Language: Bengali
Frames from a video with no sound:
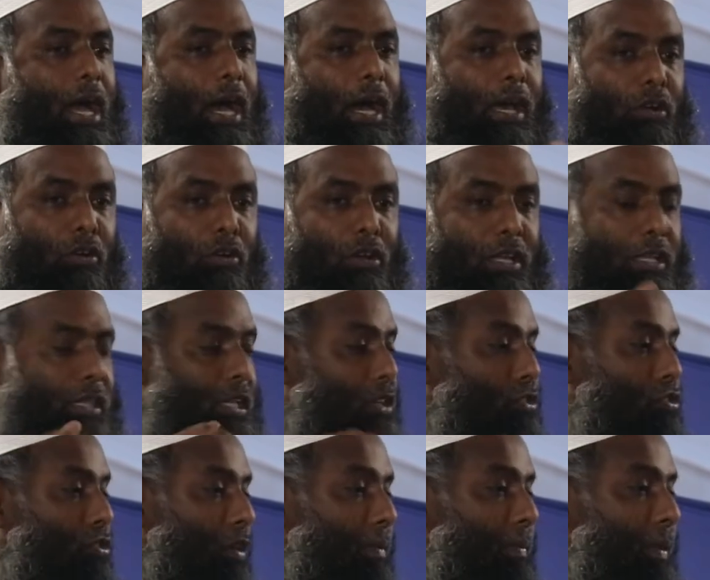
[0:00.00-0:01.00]
আর অলিদের
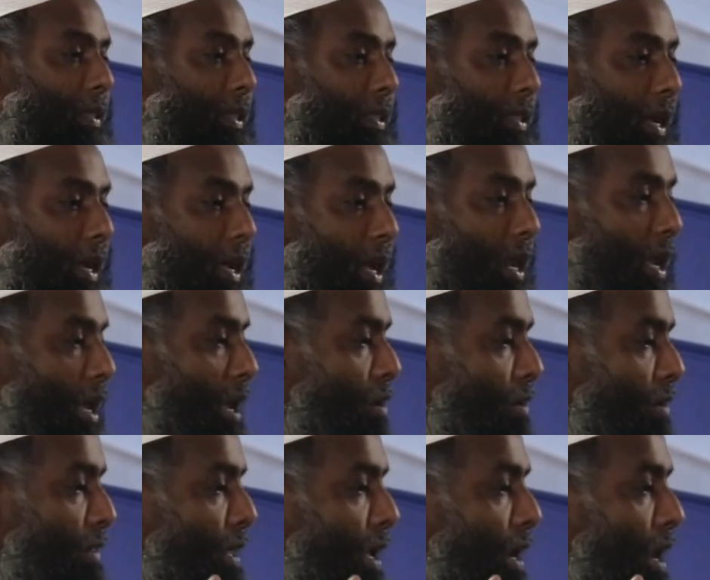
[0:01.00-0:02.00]
সৌবাতা থাকার কারণে
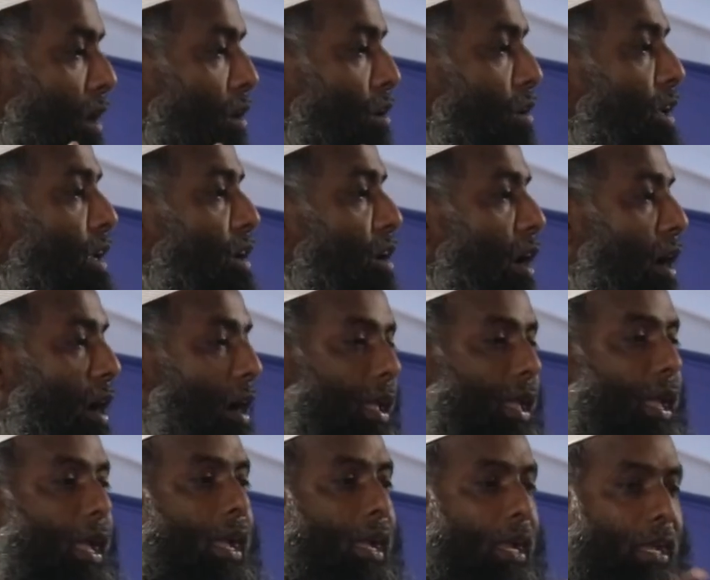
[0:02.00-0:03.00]
তারা অলি হয়
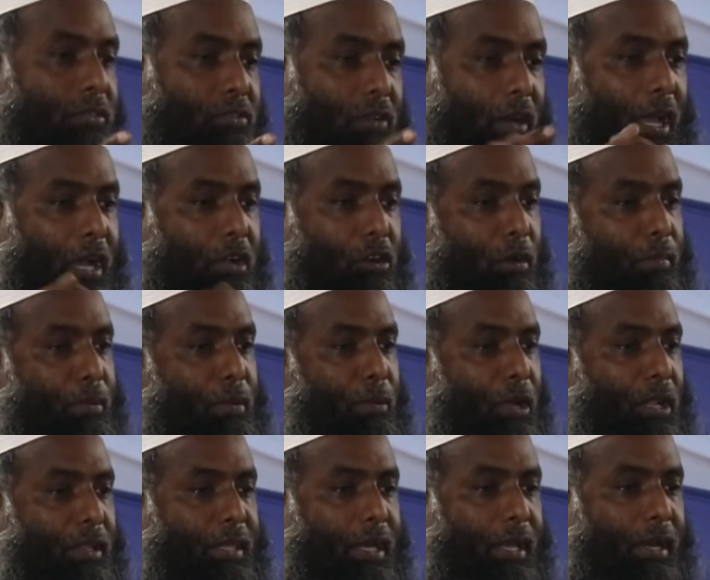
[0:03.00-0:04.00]
এই জন্য এক কবি
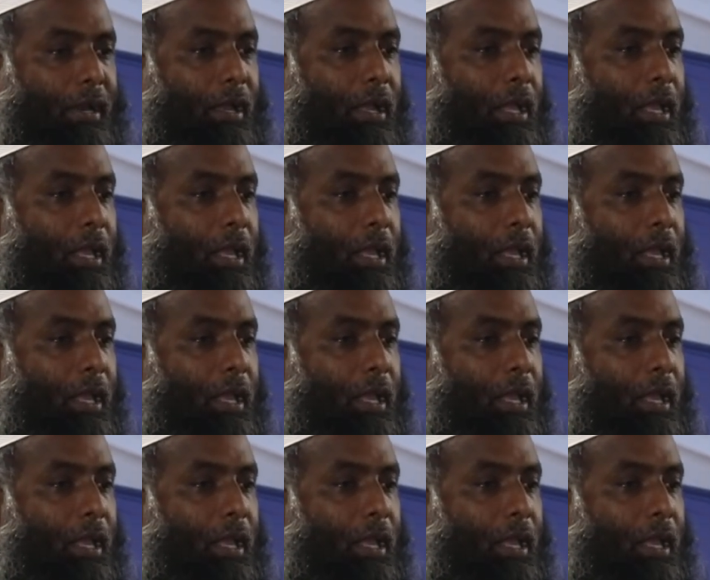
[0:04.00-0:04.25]
বলছেন